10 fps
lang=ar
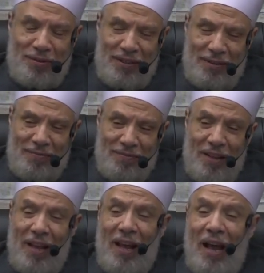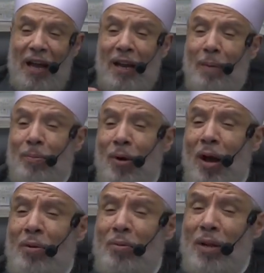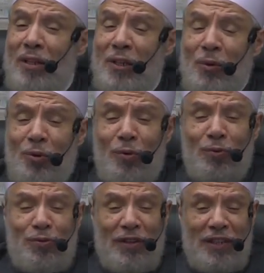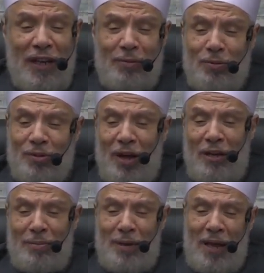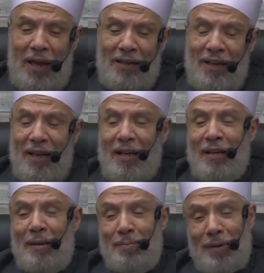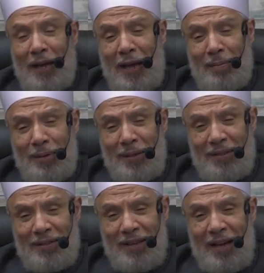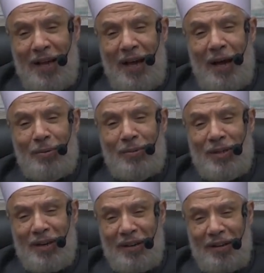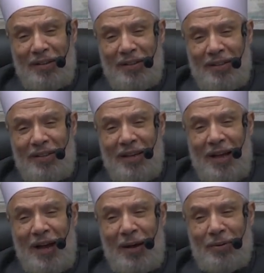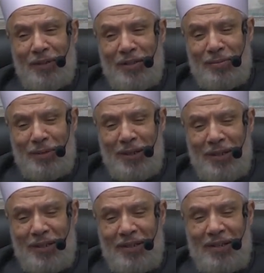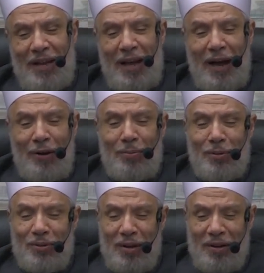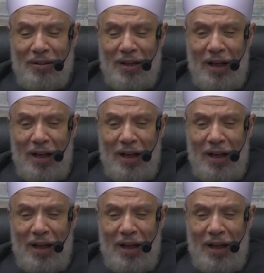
فيه الأموال التي كفت يد صاحبها عنها بنهب أو سرقة أو تجميد أو مصارة